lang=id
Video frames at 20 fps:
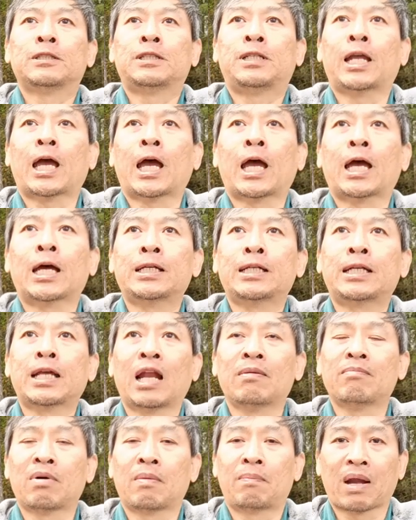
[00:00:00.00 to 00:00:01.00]
Dan
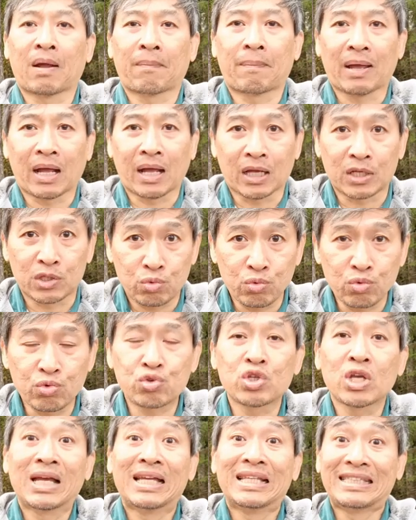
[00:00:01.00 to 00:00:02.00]
dalam beberapa
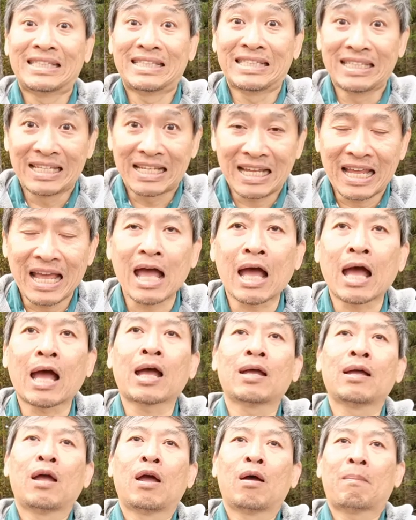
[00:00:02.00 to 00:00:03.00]
kasus,
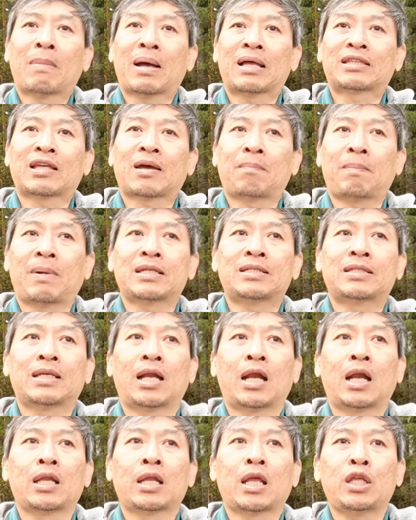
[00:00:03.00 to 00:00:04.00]
jika mata
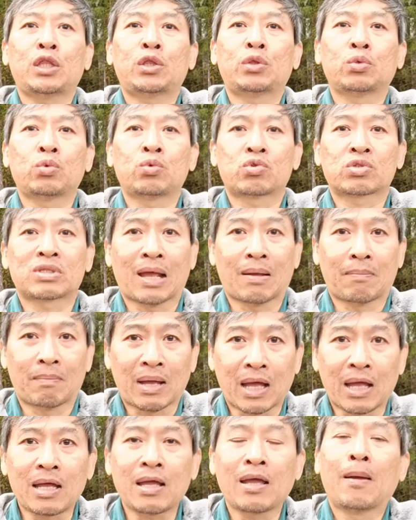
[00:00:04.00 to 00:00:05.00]
pelajarannya itu
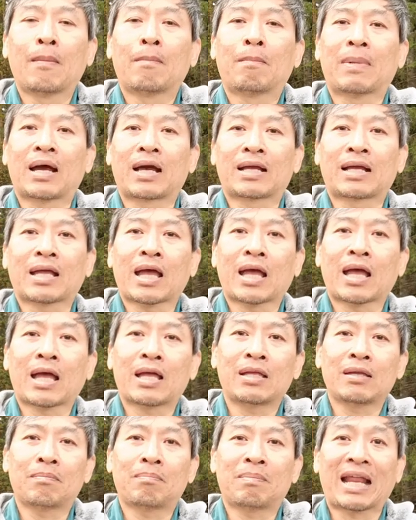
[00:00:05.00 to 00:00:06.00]
sama,
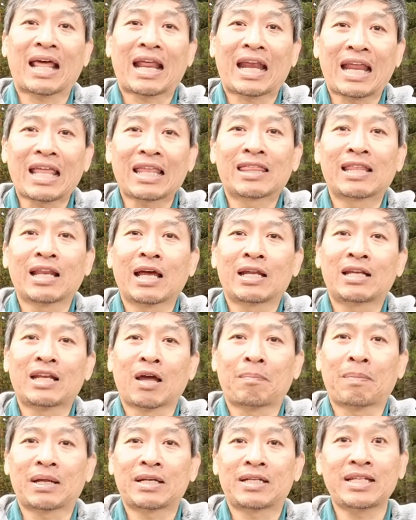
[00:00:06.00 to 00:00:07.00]
maka menariknya adalah
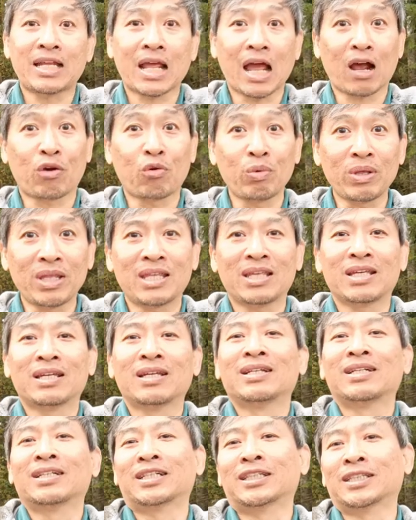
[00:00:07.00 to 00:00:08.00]
dapat diakui
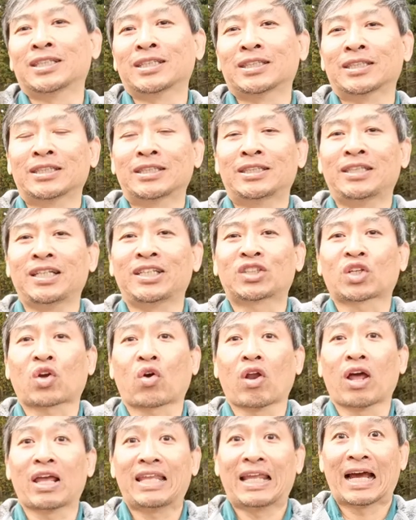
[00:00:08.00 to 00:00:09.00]
uh, di
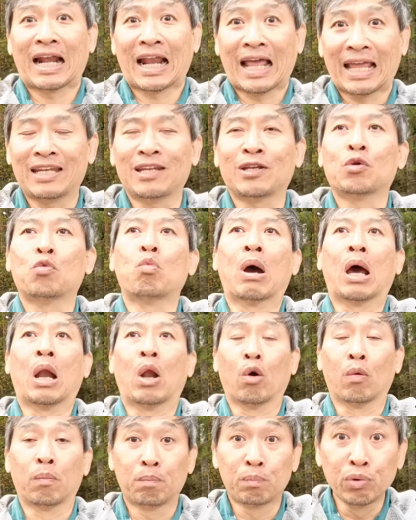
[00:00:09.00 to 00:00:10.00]
sekolah yang lain.
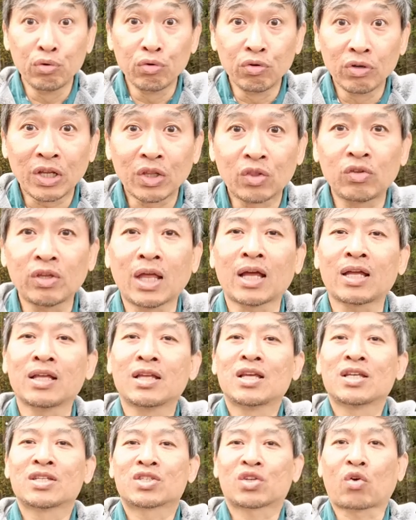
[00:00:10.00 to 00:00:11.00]
Walaupun gitu ya,
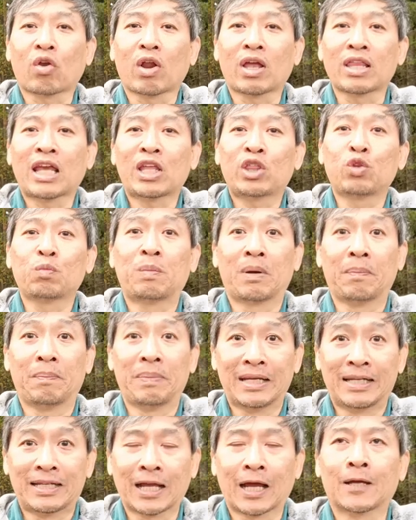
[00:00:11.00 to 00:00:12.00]
sekolahnya itu
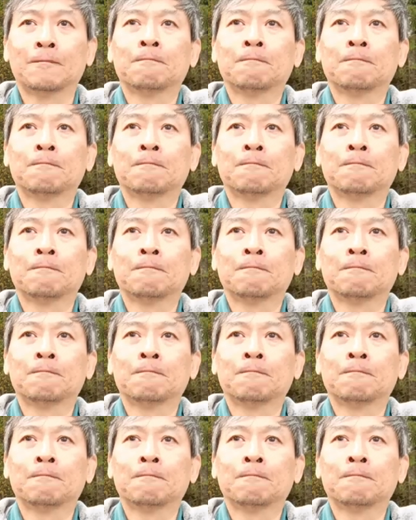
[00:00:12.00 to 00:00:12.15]
berbeda.